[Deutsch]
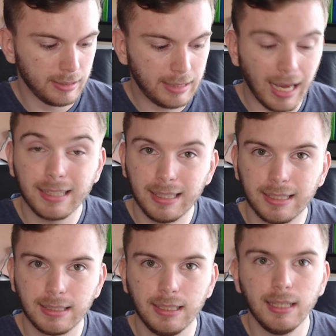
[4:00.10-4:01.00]

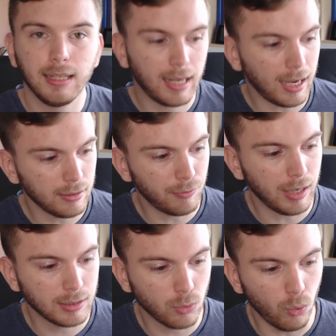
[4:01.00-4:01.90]
Taktikstil, gerade weil
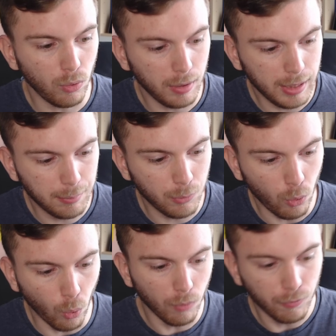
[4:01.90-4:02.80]
er so eben
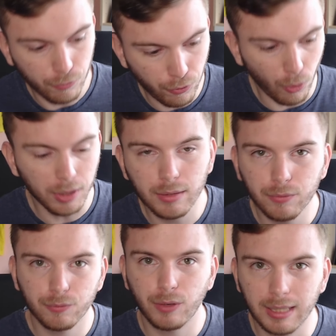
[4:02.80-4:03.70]
vorne
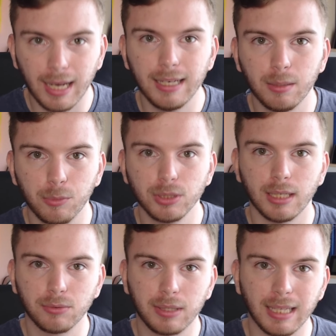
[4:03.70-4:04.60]
verteidigen muss,
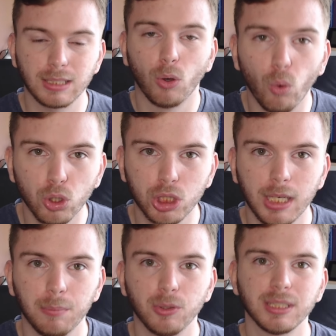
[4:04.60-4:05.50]
also ganz hoch
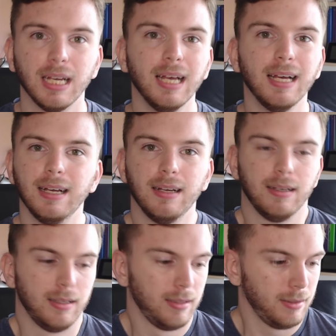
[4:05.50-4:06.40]
stehen muss,
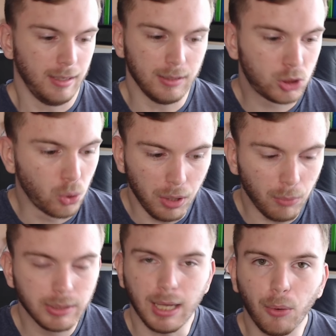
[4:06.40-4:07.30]
Schonau
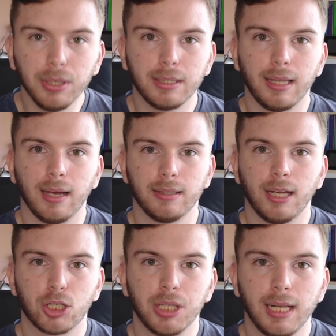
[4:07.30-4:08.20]
ist auch nicht der, der
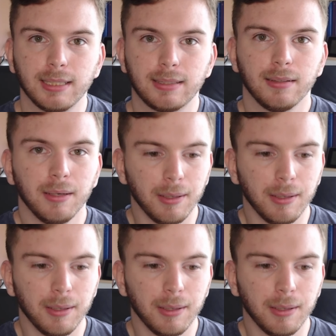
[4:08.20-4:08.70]
schnellste.